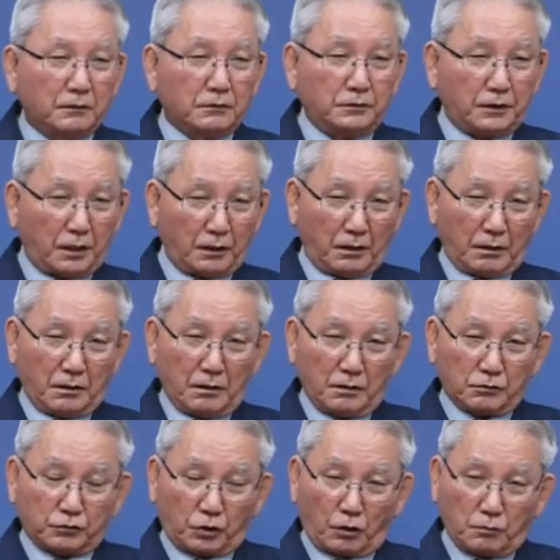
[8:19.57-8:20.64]
근데
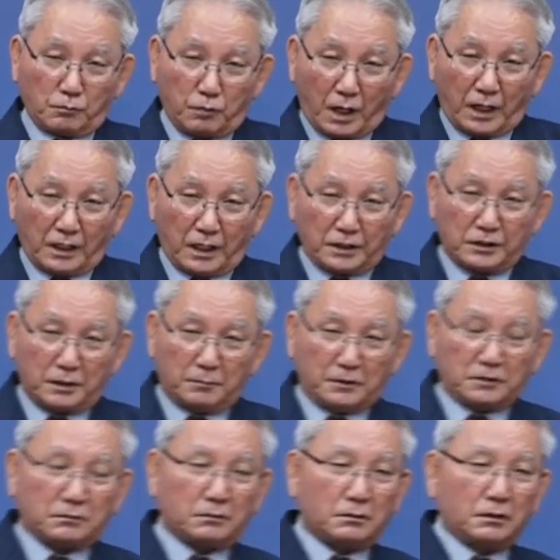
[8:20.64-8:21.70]
성부
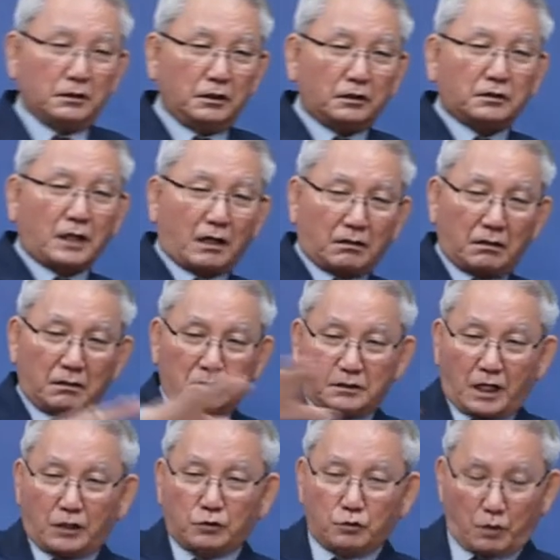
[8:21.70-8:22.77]
하나님은 이 땅을
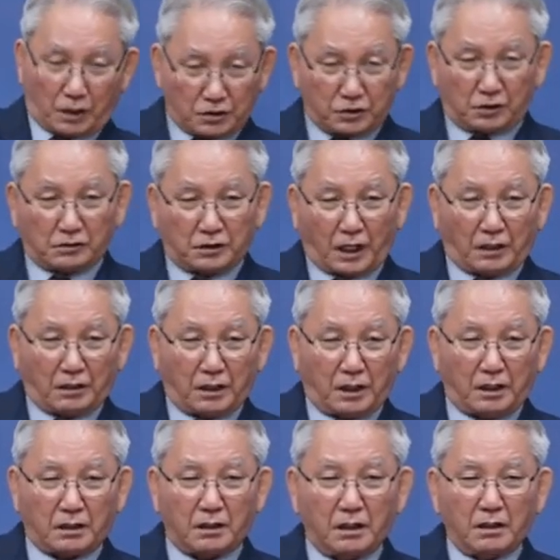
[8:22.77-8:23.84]
창조하실
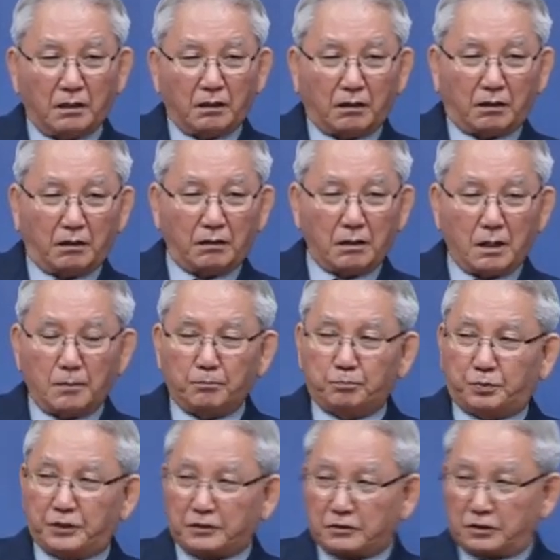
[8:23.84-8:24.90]
때에 어?
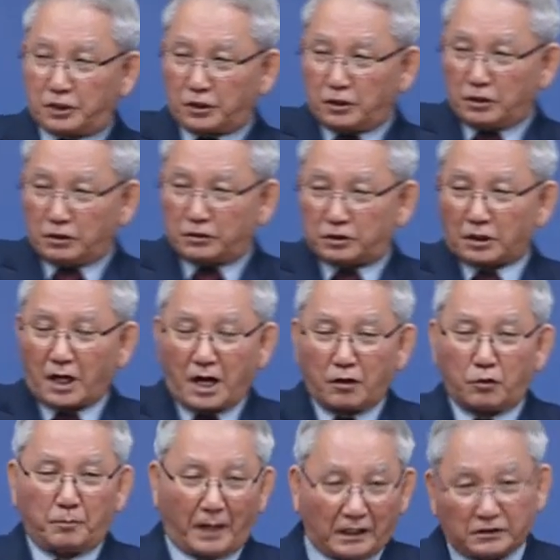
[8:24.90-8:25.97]
빛이
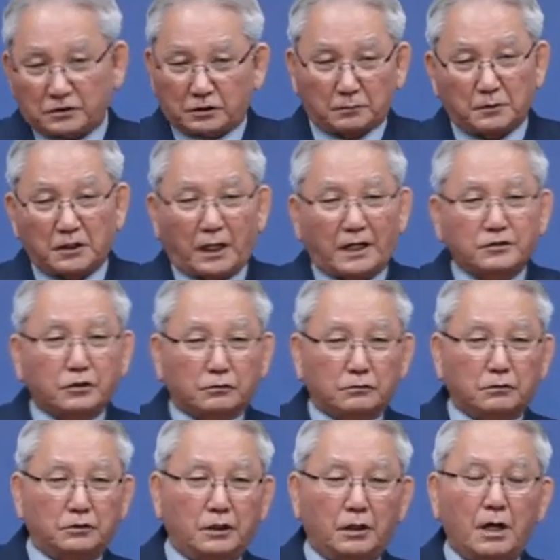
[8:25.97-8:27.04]
있으라고 말씀을
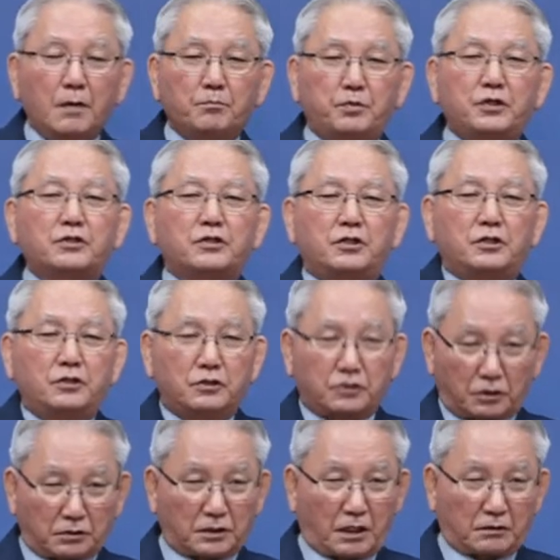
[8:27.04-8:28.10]
하셨더니 빛이
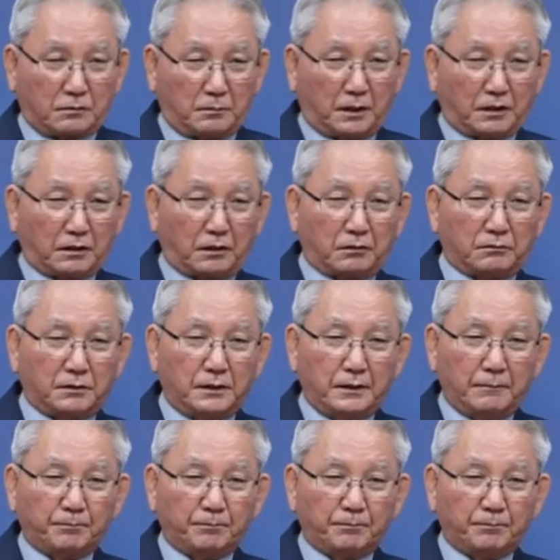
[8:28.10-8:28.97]
있었다 그 말이에요.